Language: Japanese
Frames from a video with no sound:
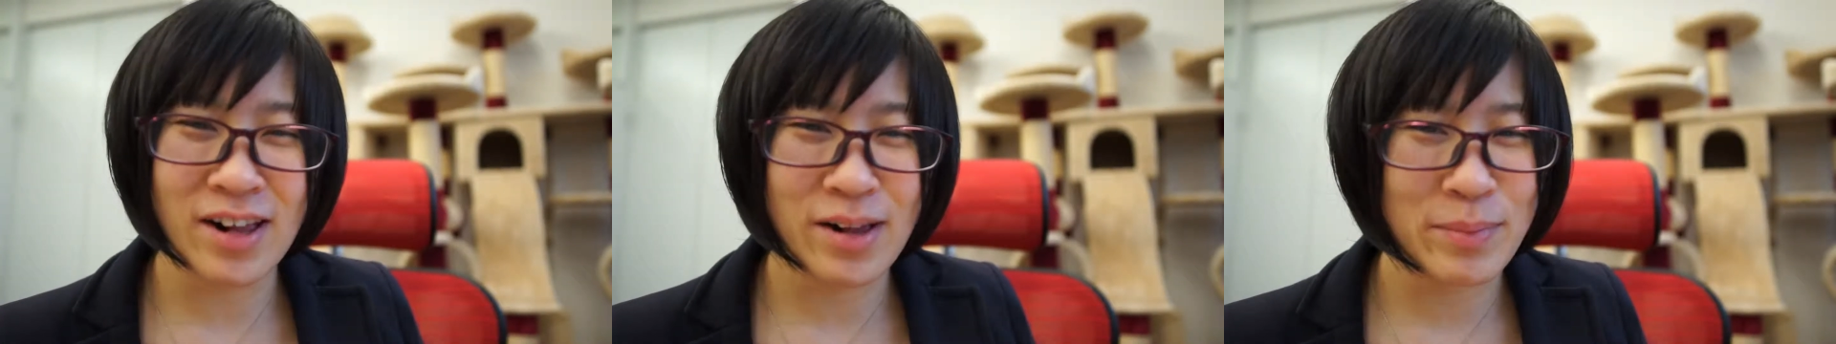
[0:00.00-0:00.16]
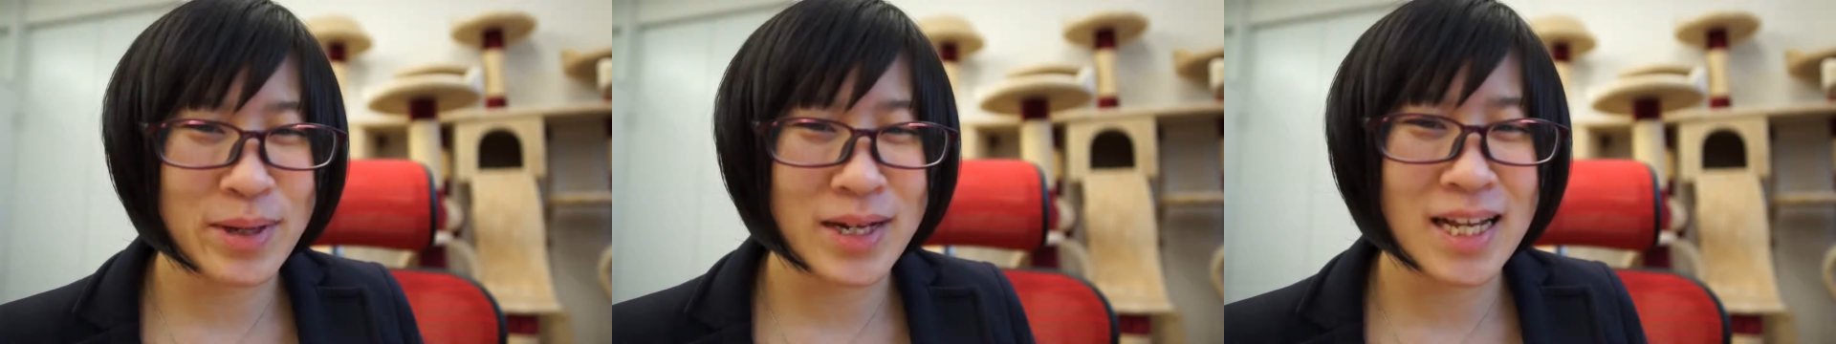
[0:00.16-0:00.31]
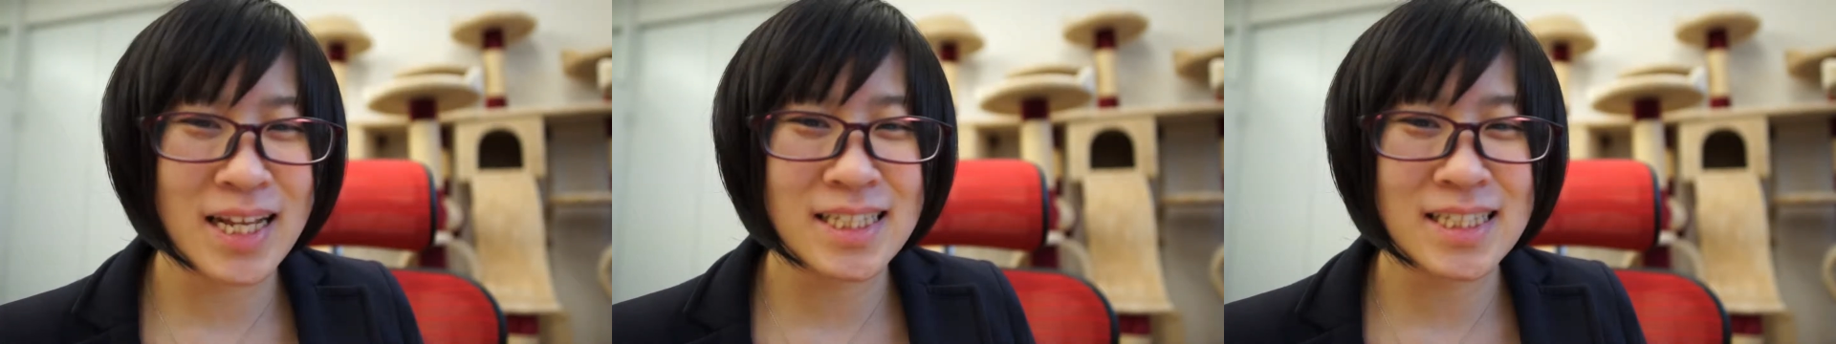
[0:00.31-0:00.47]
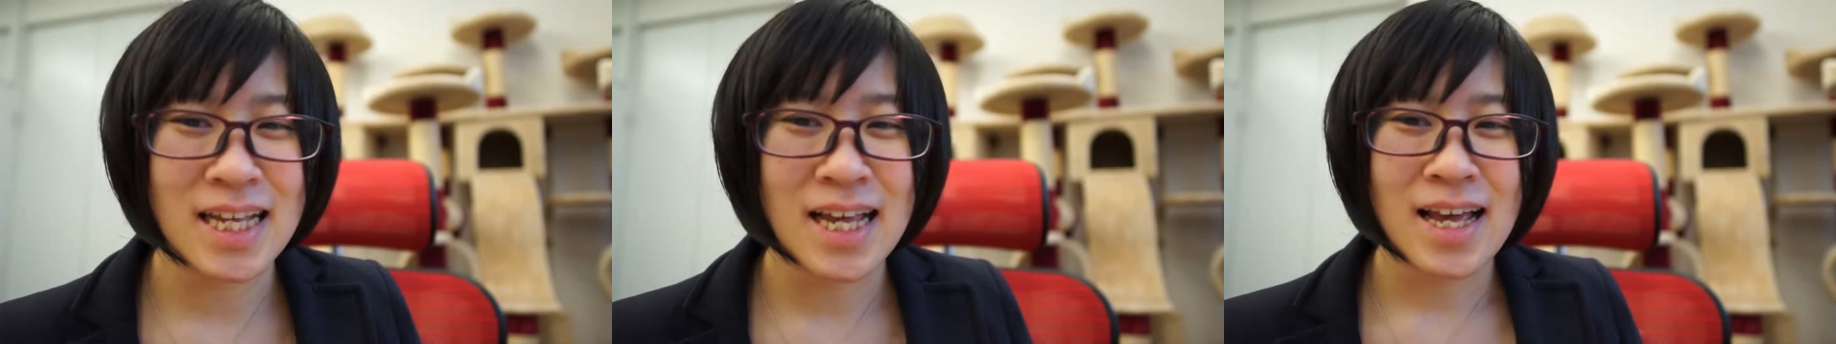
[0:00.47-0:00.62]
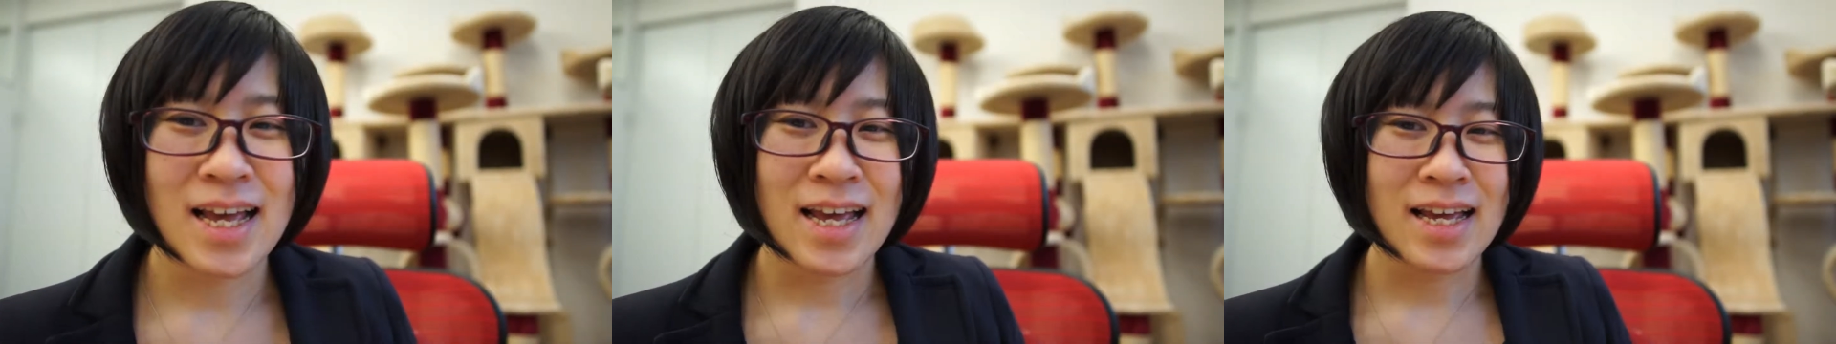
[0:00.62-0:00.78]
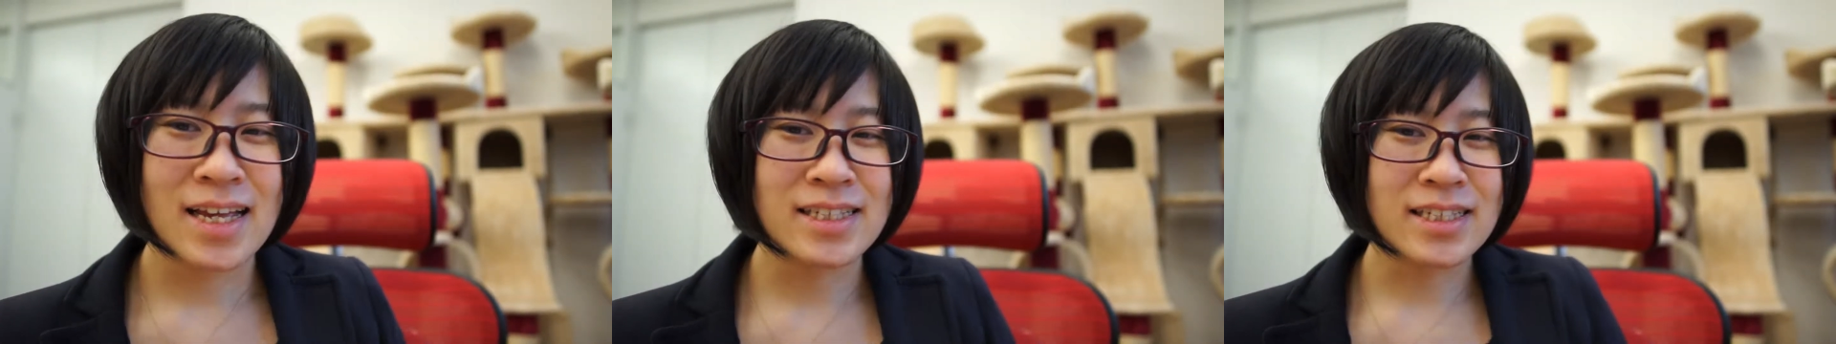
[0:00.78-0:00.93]
山です。
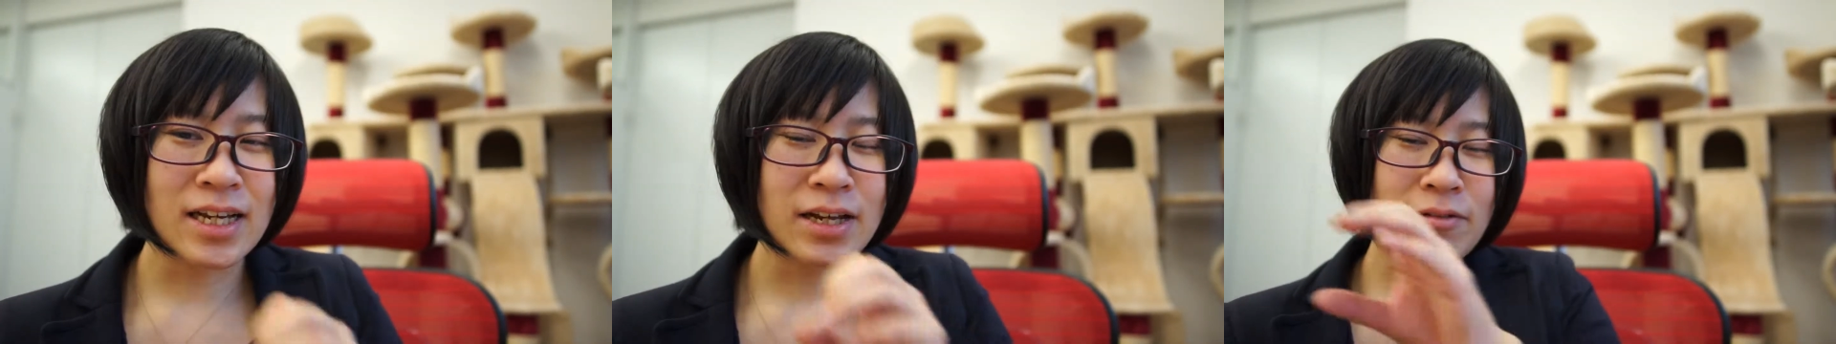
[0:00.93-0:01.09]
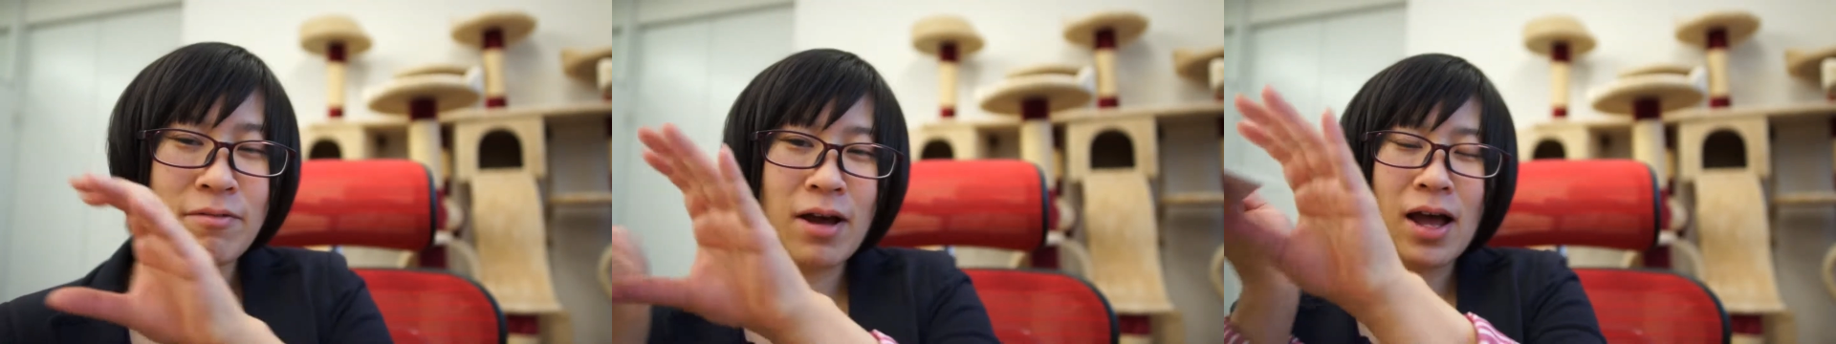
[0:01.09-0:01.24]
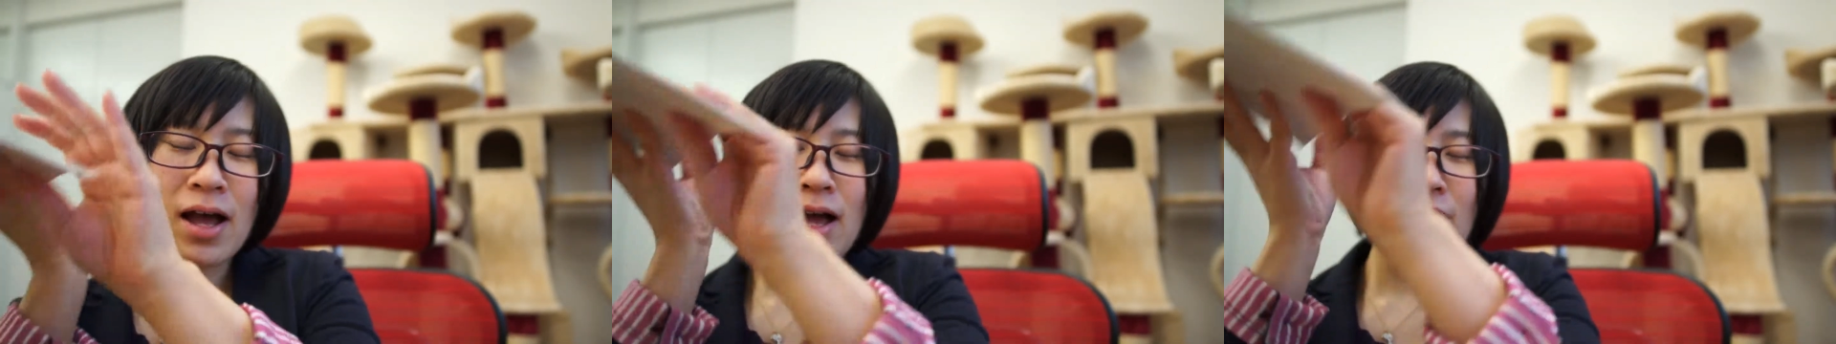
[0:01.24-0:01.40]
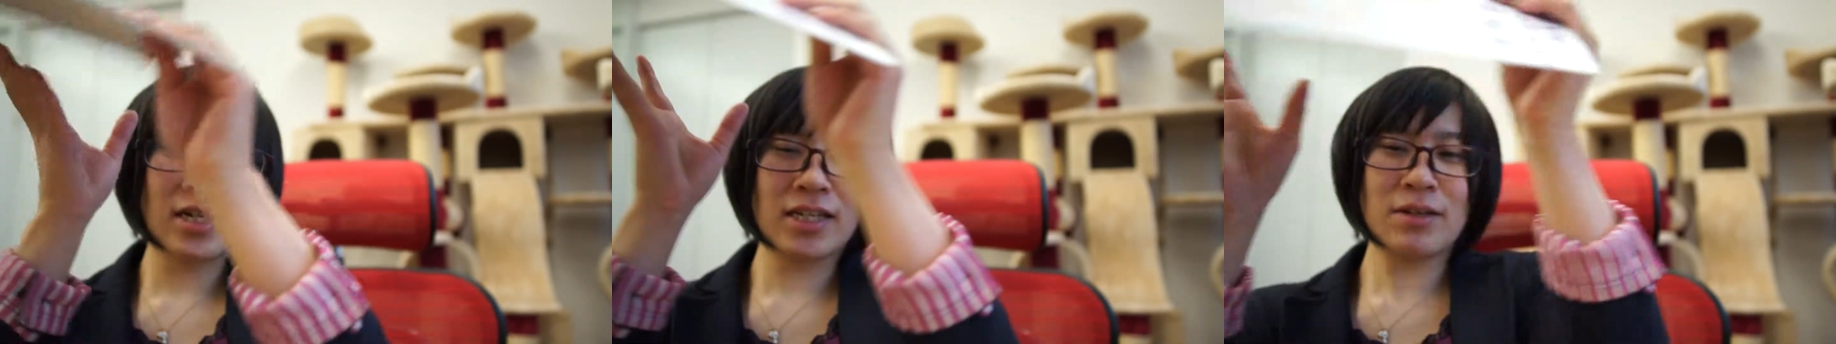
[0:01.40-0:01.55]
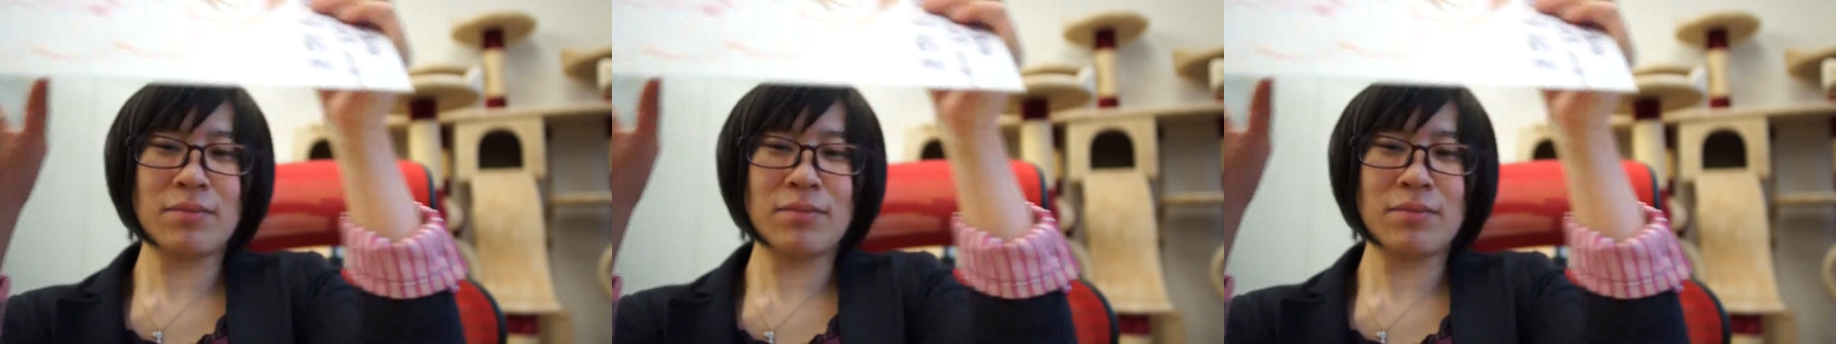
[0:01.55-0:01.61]
弊社ではア